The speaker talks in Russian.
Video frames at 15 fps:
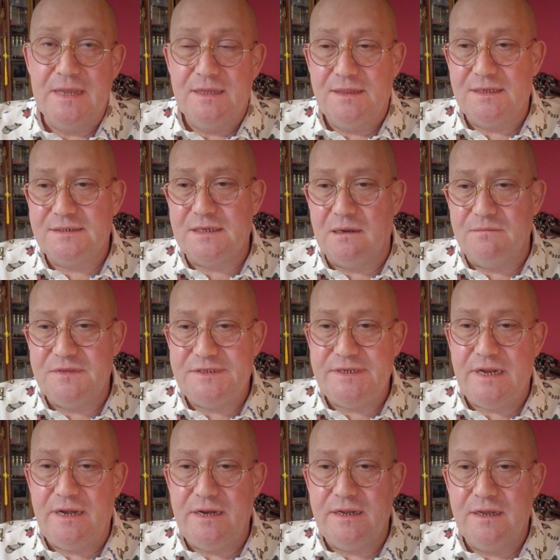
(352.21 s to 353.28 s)
На самом
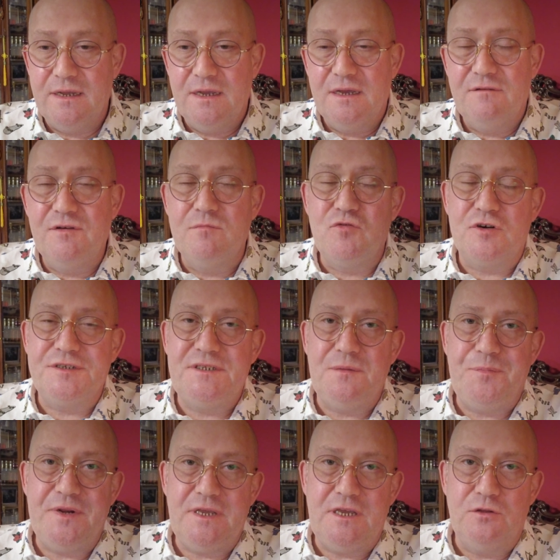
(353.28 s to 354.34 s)
деле, вы можете
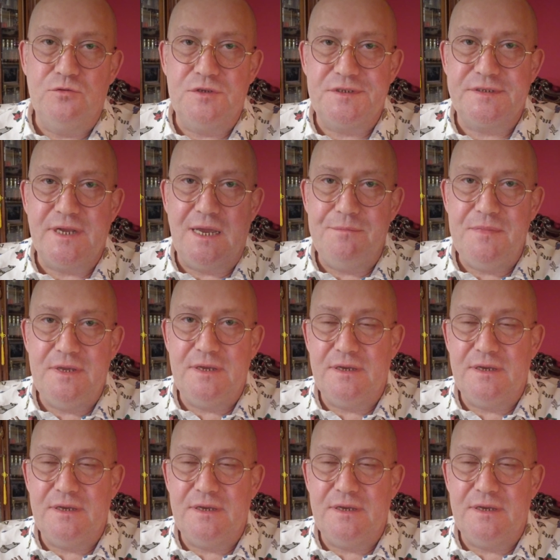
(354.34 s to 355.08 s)
прикинуть сами,